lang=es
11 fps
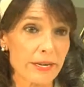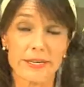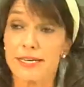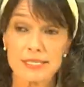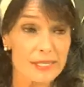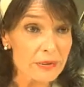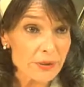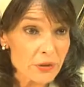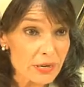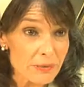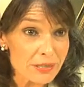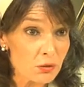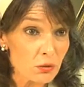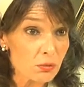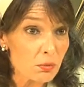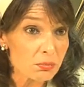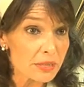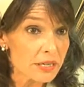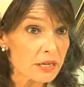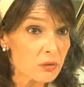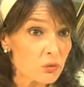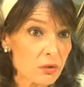Y ya se está viendo que además que no obtiene
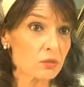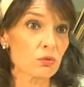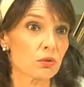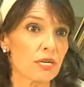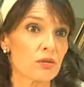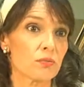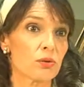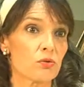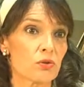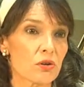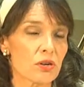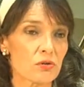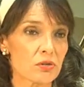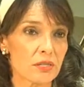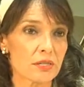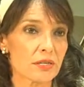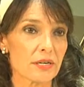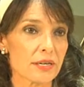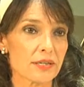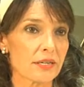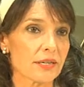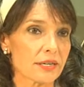ningún resultado, porque lo único que consigue es que la gente